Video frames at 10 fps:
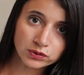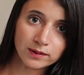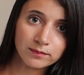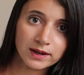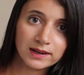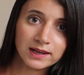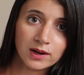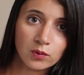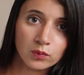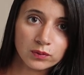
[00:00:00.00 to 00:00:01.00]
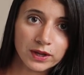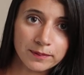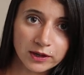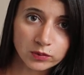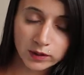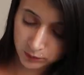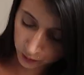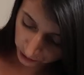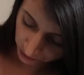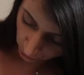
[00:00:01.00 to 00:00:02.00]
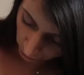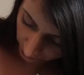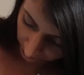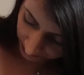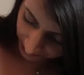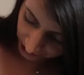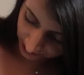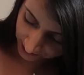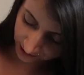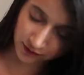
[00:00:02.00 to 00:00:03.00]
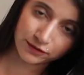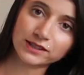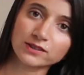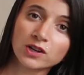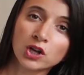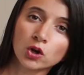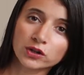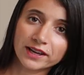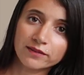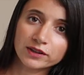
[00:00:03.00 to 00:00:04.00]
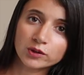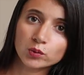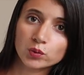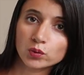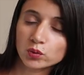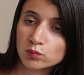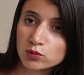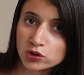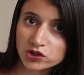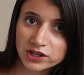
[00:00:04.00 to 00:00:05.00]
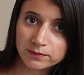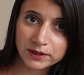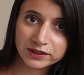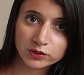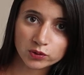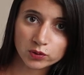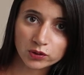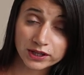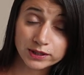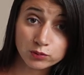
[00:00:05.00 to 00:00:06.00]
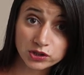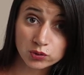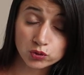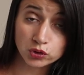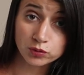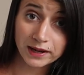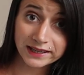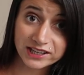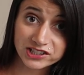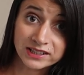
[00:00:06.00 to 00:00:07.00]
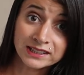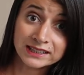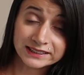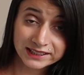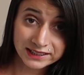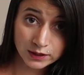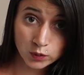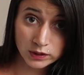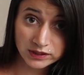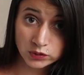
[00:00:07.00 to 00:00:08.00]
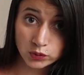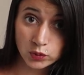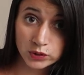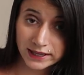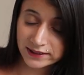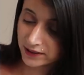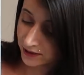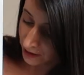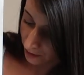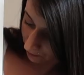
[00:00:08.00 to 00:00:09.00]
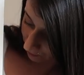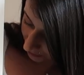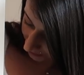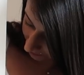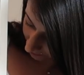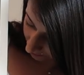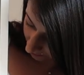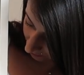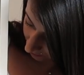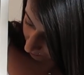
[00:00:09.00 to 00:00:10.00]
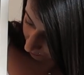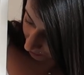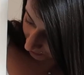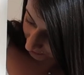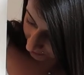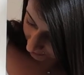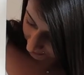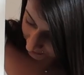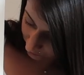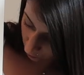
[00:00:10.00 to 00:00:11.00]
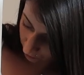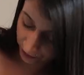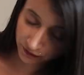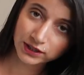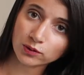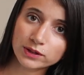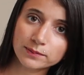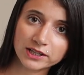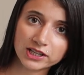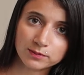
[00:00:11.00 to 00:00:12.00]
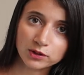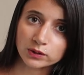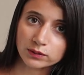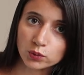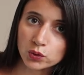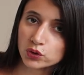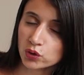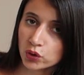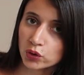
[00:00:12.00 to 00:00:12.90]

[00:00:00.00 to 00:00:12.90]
tout en bas, là, on aperçoit un petit truc en liège, c'est qu'en fait, euh, il y avait le, bouchon de champagne que l'on a débouché le jour du mariage qui était collé sur le cadre, mais, mais il, a, il est tombé en fait dans le déménagement, donc il faut que je le